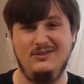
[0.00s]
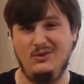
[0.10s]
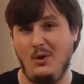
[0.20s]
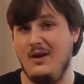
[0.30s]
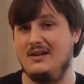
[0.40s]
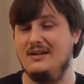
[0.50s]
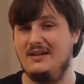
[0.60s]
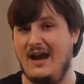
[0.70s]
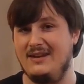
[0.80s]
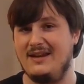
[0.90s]

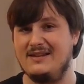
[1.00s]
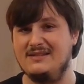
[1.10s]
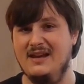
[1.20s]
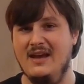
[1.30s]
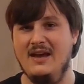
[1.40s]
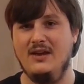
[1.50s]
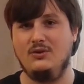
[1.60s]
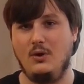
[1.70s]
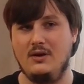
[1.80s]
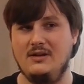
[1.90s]
deutlich anders
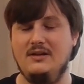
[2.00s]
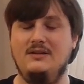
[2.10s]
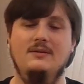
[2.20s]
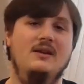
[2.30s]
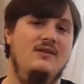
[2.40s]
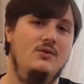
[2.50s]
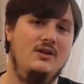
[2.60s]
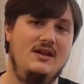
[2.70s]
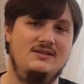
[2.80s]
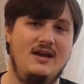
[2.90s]
deutlich, ich würde jetzt